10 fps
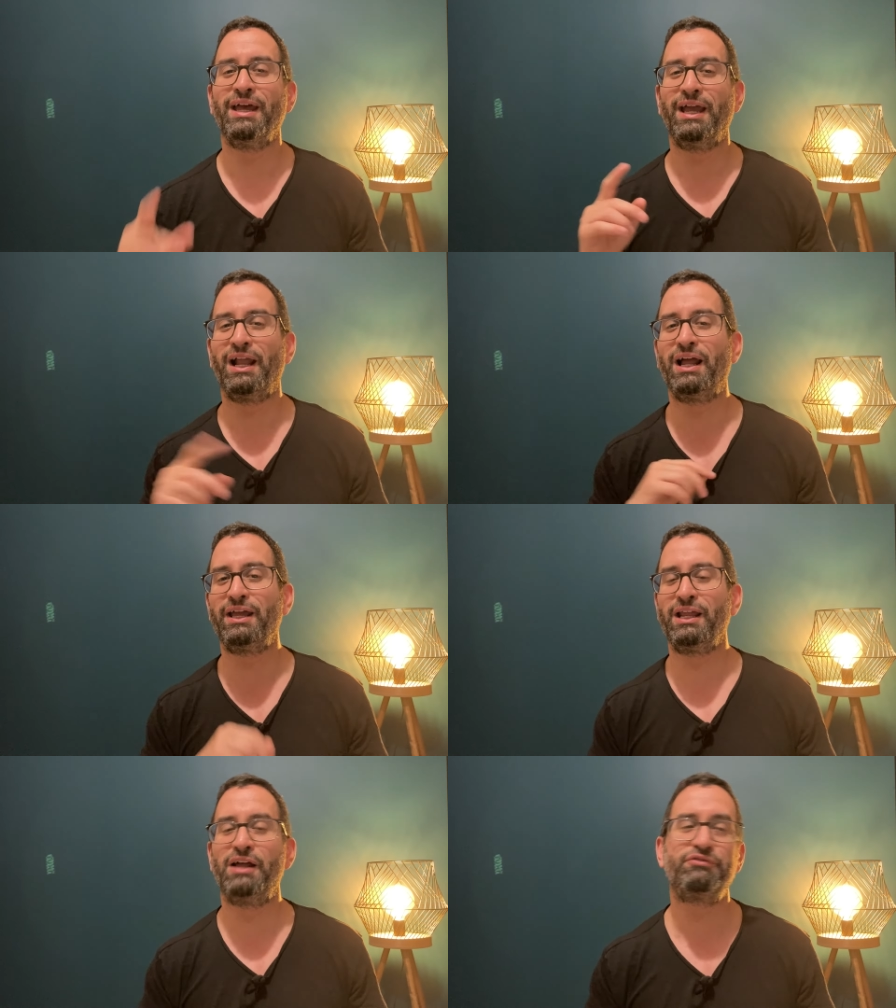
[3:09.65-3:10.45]
Et là,
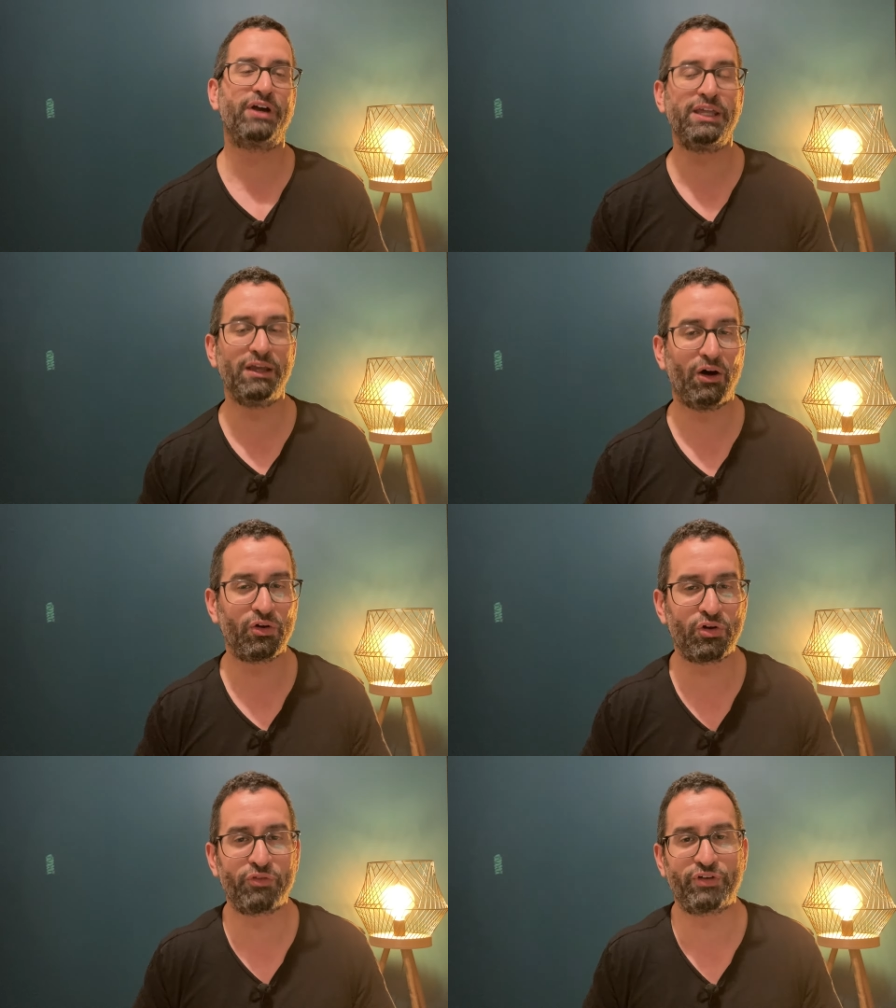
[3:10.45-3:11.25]
il a failli
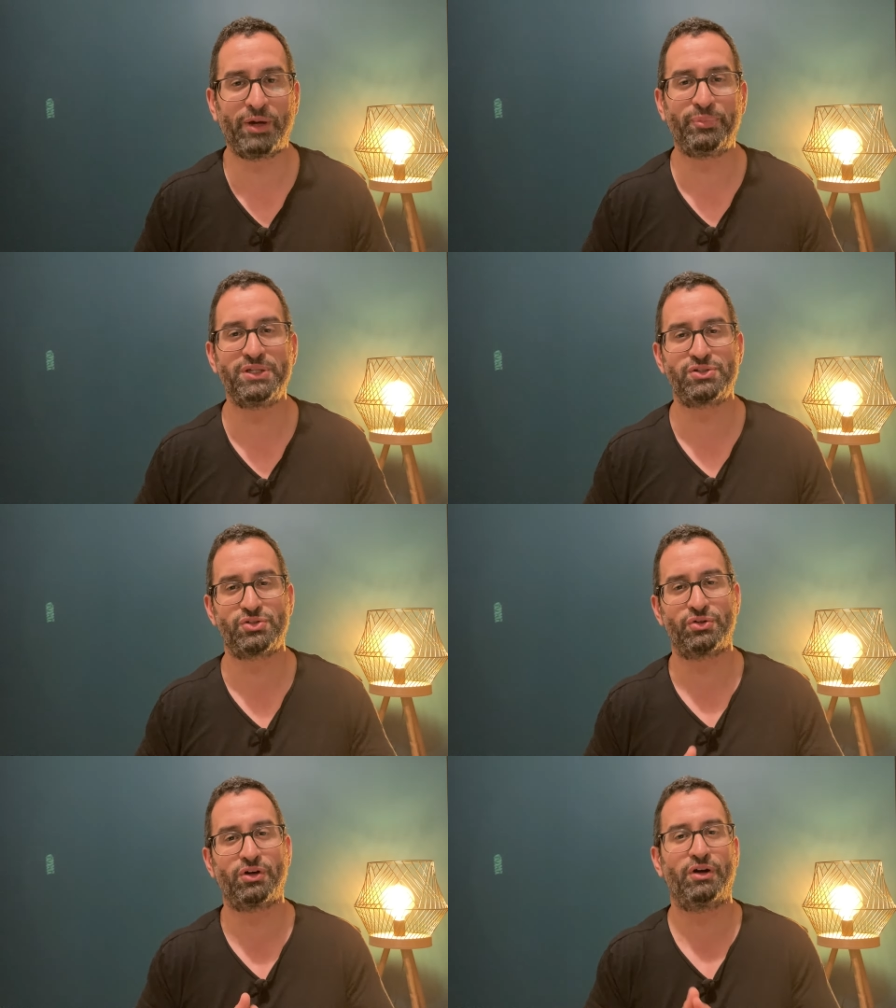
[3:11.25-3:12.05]
encore frapper
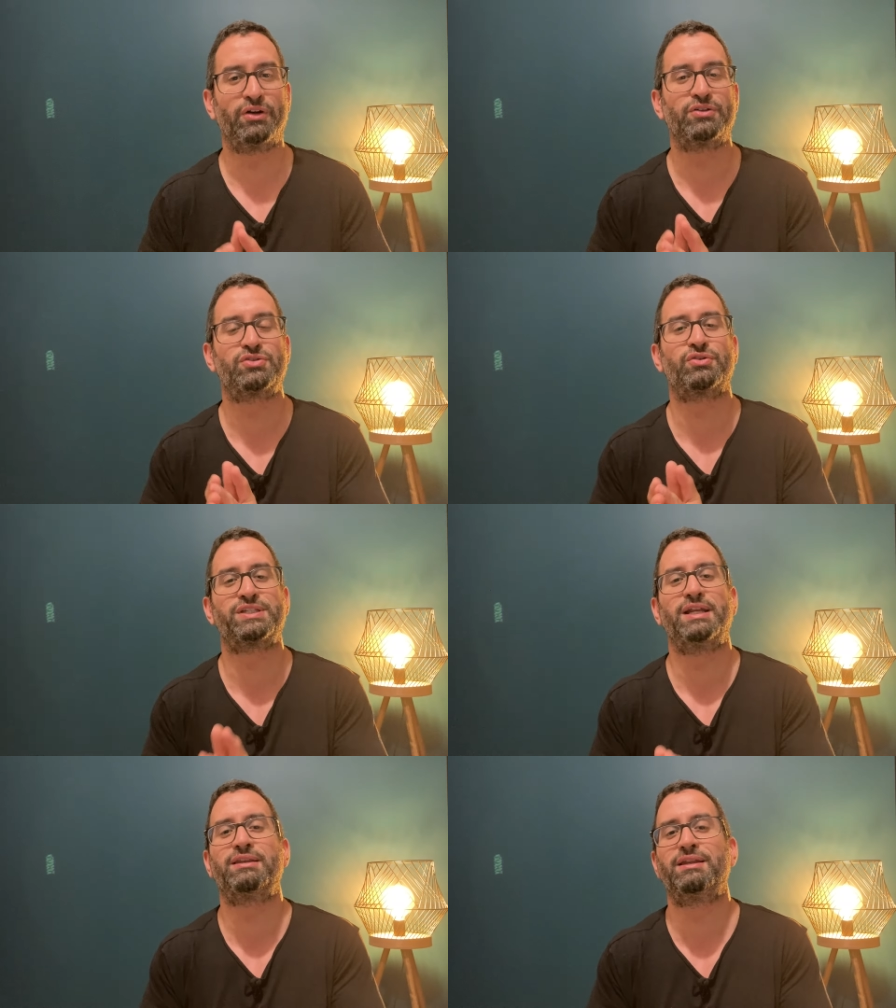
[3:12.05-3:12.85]
sur euh, sur
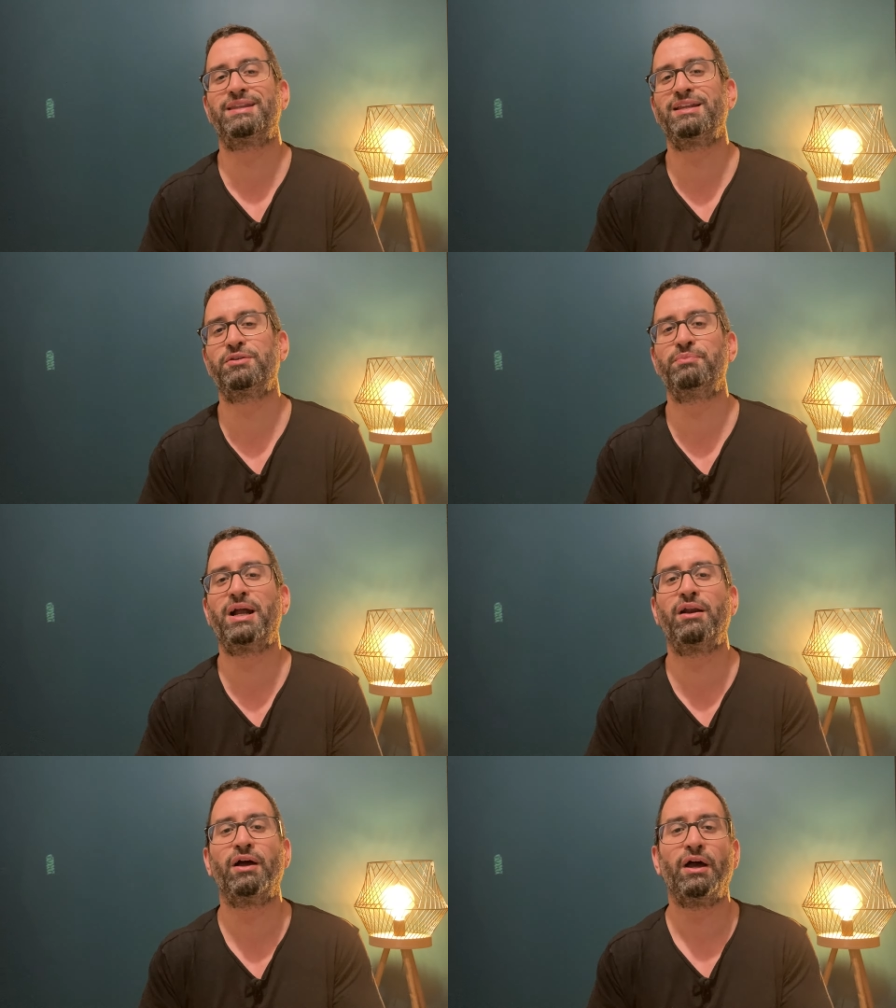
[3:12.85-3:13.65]
cette tête
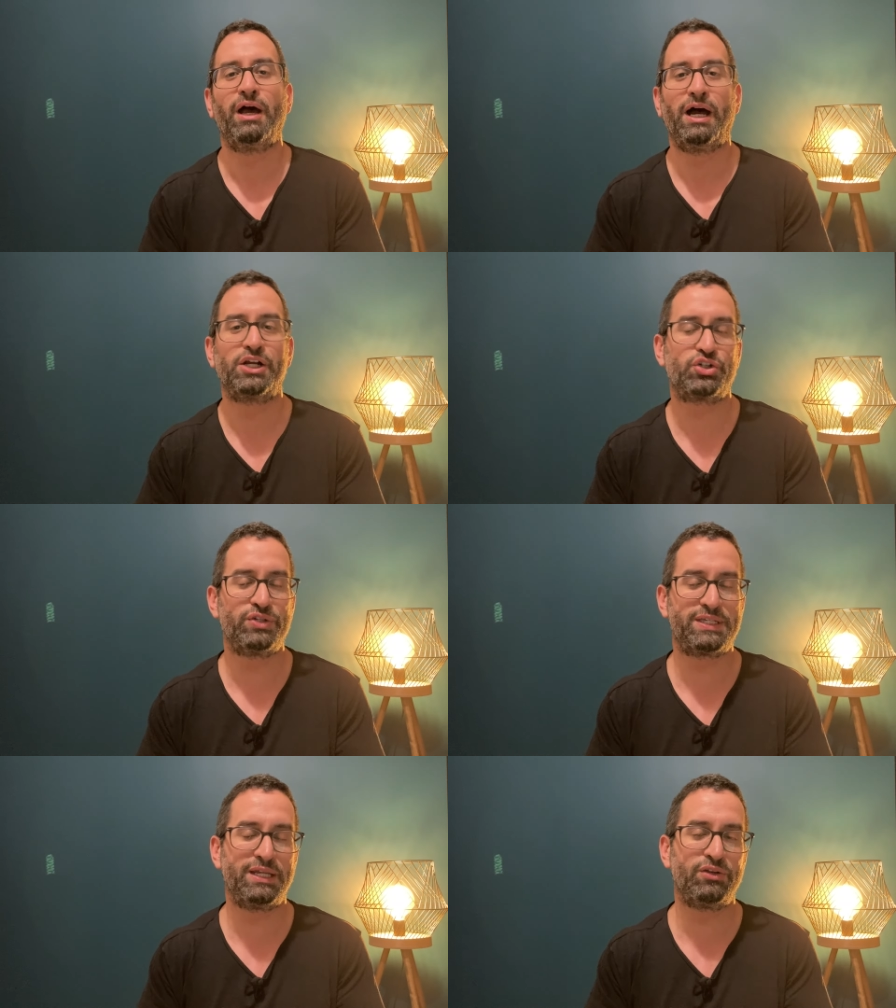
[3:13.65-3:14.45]
mal
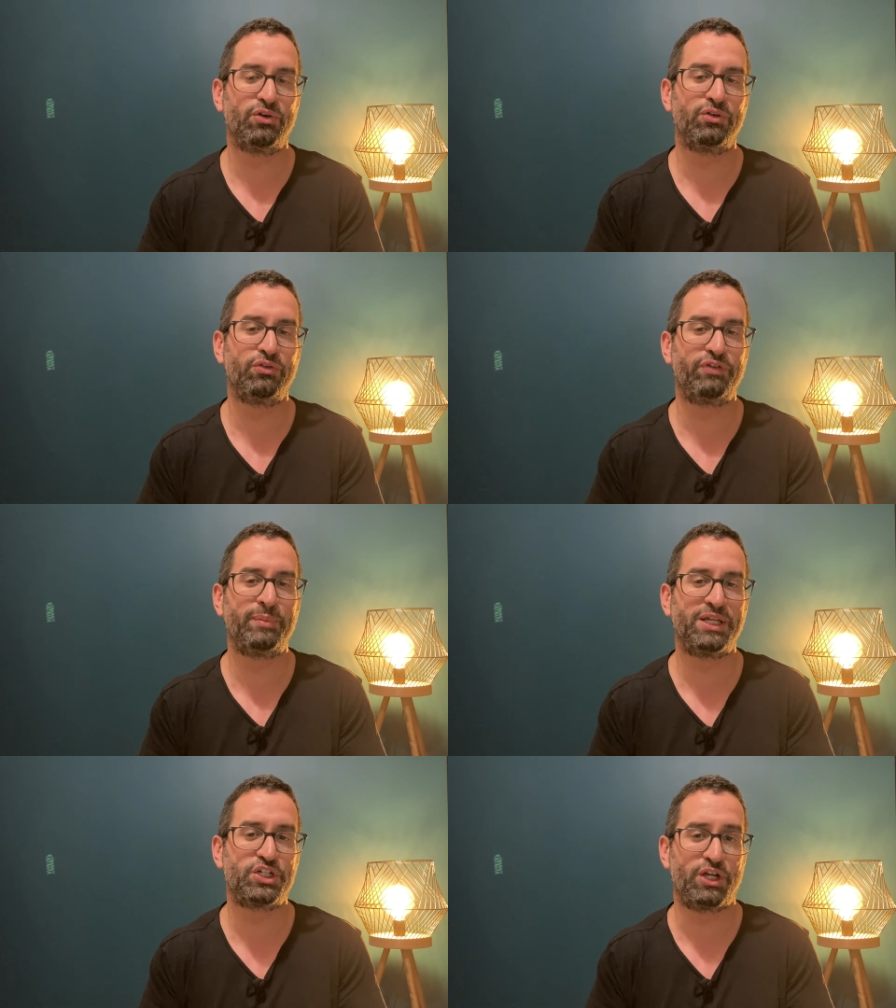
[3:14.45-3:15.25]
ajustée de, de
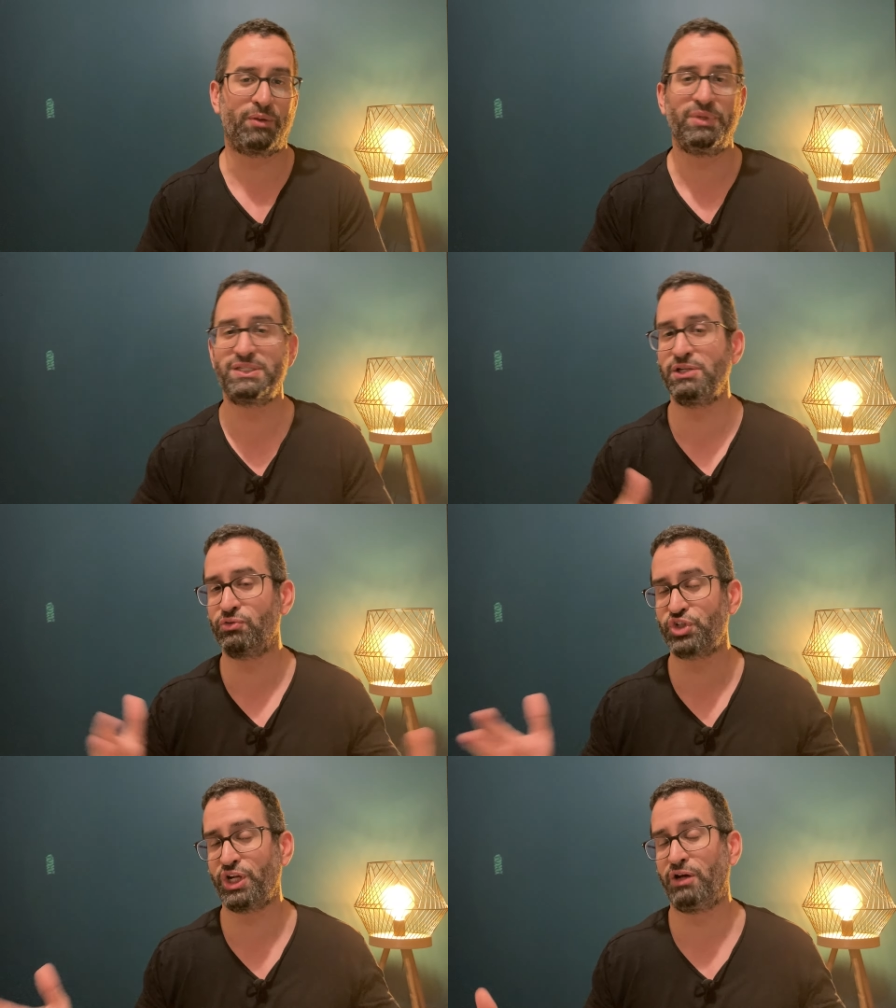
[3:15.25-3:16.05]
Fabien Cher. Mais
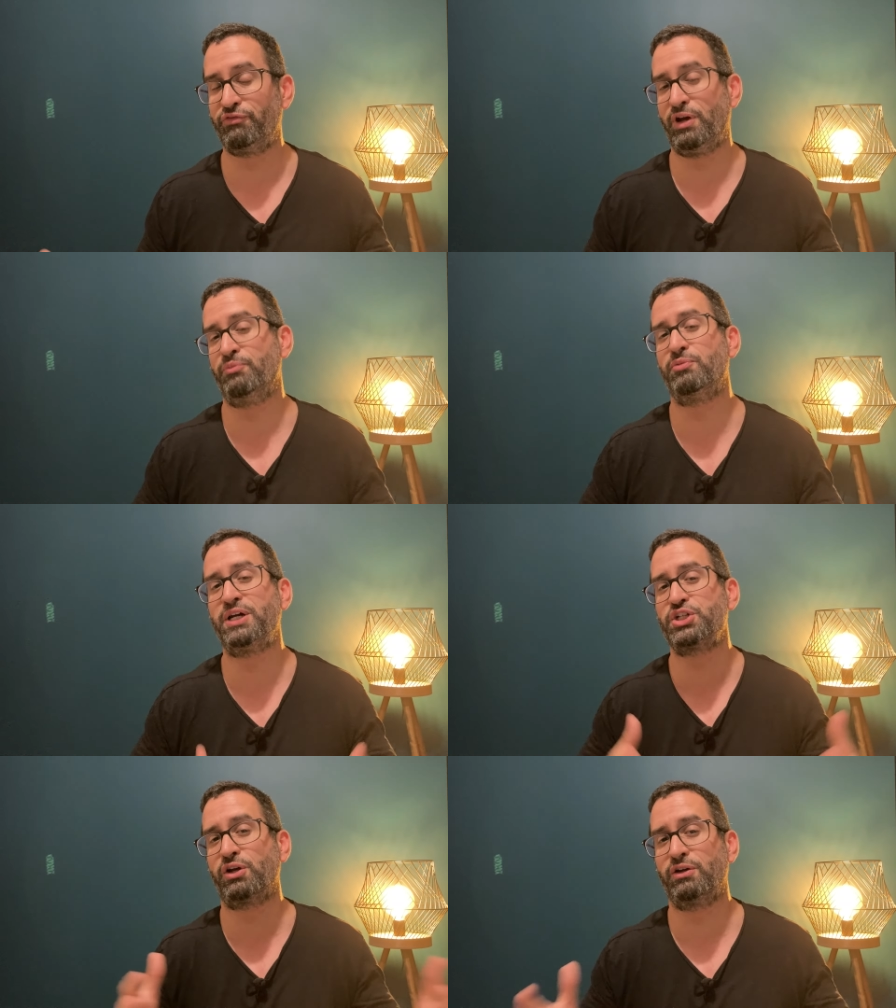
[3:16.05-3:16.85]
sinon, Cher a fait un bon
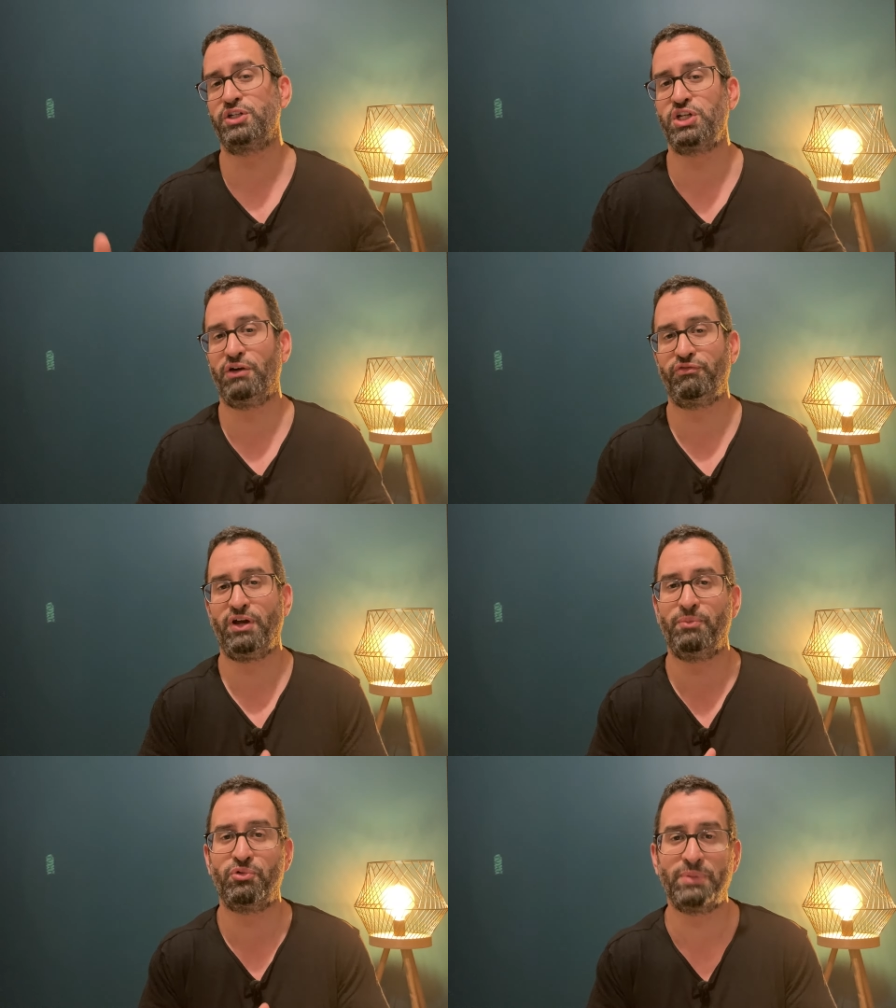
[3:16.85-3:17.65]
match, Akanji a fait
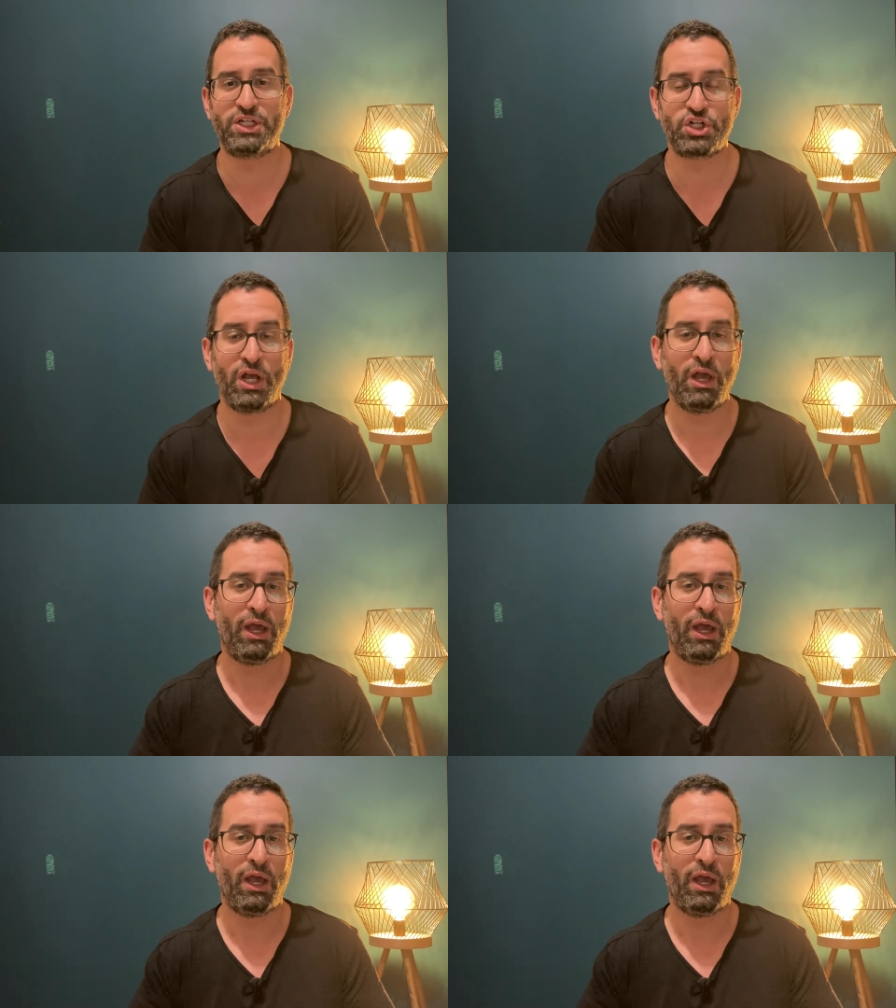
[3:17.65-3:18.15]
un bon match.